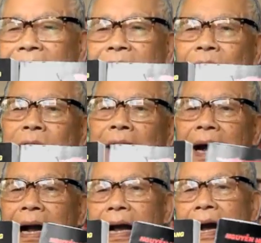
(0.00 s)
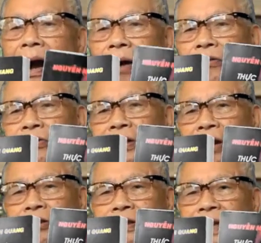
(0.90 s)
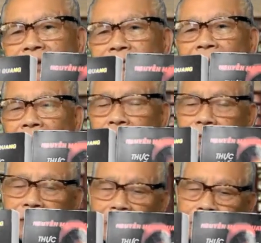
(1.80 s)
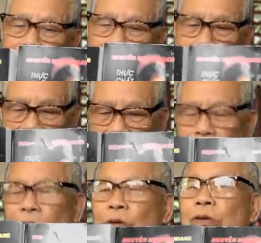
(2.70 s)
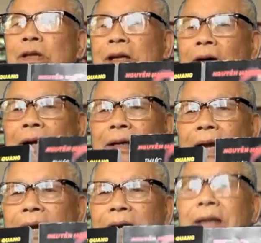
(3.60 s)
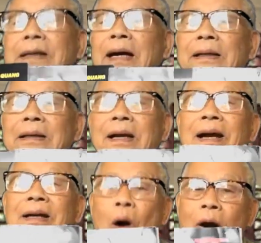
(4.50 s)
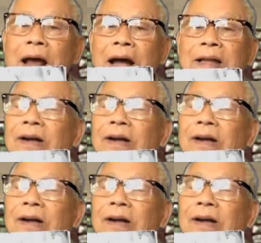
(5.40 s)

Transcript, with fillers: đến lúc ông giáo sư Trần Chung Ngọc ông đọc cái bản thảo của tôi thì ông lại đề nghị rằng đổi là